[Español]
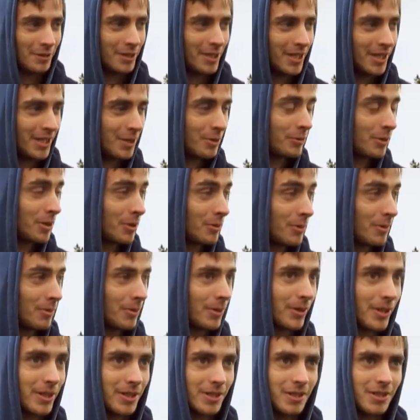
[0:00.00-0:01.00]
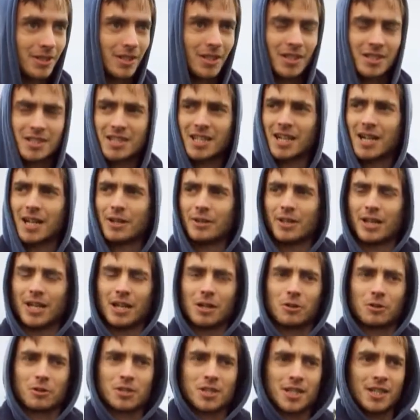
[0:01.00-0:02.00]
vida y bueno, vamos a ver que salgan bien
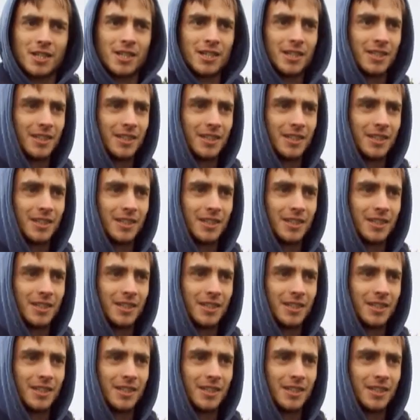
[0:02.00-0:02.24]
las cosas.